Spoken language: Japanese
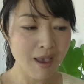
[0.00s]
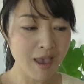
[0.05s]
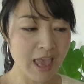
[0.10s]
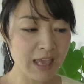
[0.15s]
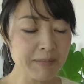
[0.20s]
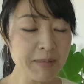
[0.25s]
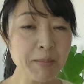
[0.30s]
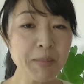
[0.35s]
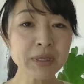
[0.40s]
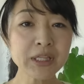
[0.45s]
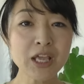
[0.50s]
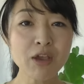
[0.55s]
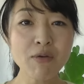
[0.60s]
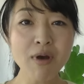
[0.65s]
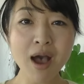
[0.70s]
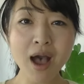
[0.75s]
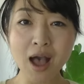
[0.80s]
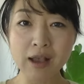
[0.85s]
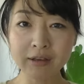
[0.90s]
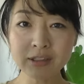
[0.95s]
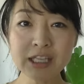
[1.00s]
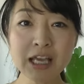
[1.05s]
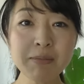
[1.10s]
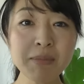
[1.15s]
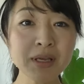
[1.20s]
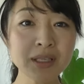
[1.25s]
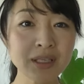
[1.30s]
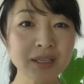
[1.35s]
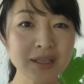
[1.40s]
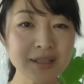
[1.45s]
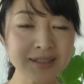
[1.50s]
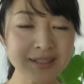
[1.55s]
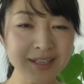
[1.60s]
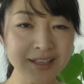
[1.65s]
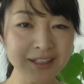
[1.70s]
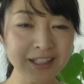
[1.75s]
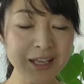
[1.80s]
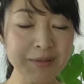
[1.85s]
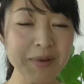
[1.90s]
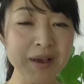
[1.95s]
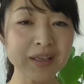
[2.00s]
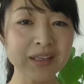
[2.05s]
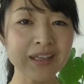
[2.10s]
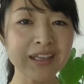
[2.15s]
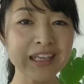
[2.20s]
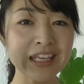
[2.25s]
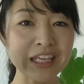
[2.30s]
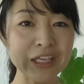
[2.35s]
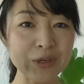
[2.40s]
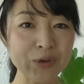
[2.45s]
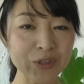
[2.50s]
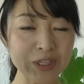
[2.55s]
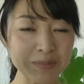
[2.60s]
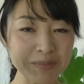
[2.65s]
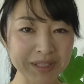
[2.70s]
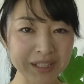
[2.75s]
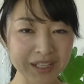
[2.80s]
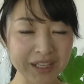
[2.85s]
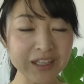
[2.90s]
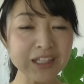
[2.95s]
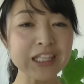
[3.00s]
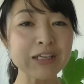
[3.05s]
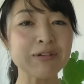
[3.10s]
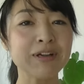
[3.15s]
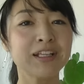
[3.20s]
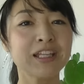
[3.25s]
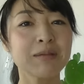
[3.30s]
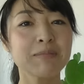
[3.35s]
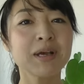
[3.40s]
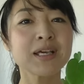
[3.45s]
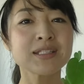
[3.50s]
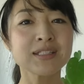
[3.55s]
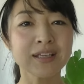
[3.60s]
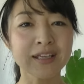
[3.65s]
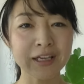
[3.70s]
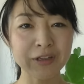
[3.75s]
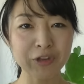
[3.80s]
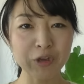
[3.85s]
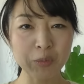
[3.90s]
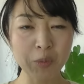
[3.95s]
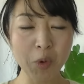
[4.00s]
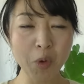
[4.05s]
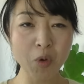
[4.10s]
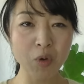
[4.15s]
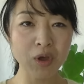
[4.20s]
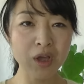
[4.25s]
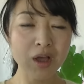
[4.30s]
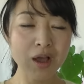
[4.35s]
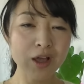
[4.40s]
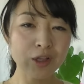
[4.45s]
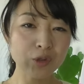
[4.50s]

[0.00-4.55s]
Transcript: 今までは悪玉菌善玉菌日和見菌って言われてましたけれども